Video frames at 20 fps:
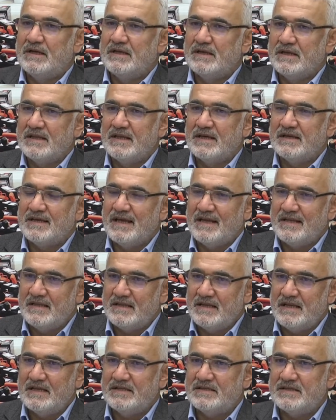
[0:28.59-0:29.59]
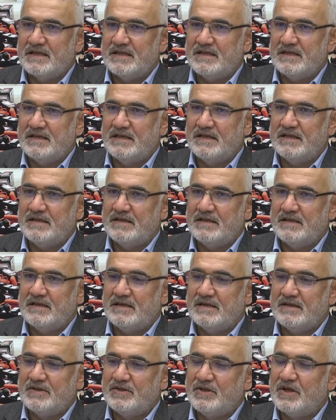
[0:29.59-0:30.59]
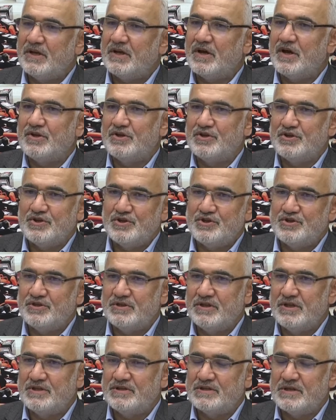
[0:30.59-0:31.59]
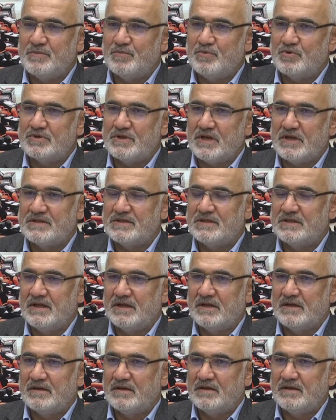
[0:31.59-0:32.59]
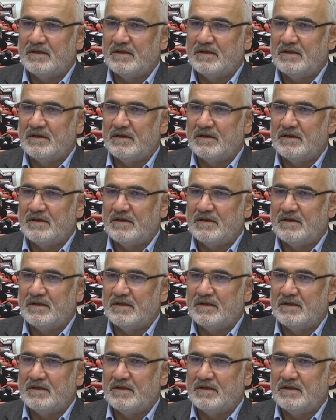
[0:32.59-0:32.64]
ya da kendine istediğini diğer kardeşi için de istemiyorsa aslında